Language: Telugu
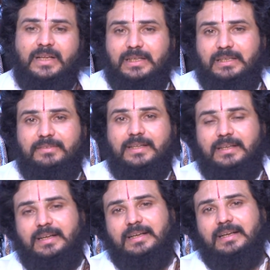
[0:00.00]

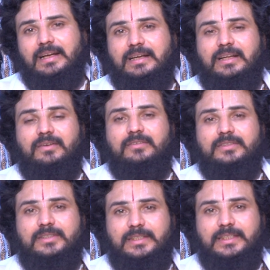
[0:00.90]
అదేవిధంగా కళాకారులు
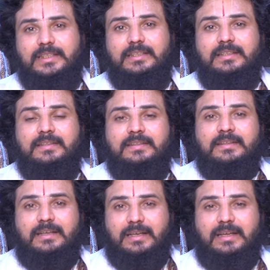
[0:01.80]
సినీ
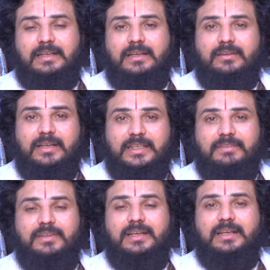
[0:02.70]
కళాకారులు కానీ
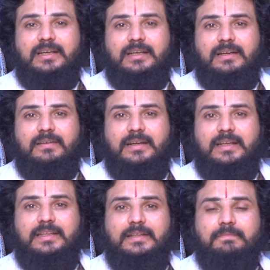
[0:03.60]
టీవీ కళాకారులు
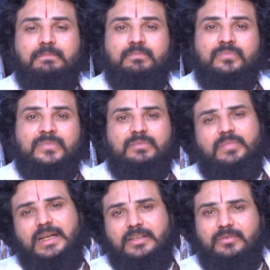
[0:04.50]
కానీ
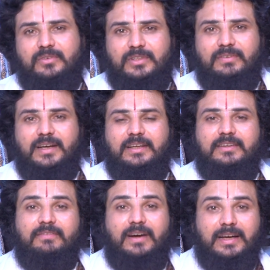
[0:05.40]
బాగానే ఉంటుంది
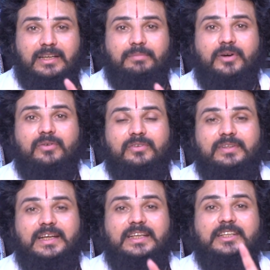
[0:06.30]
వాళ్ళకి వాళ్ళకు
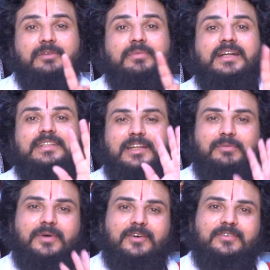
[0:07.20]
బాగుంటుంది కానీ
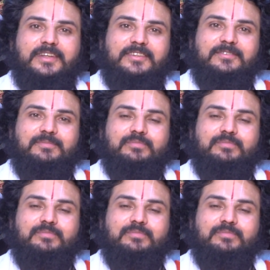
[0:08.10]
నిర్మాతలకు బాగుండదు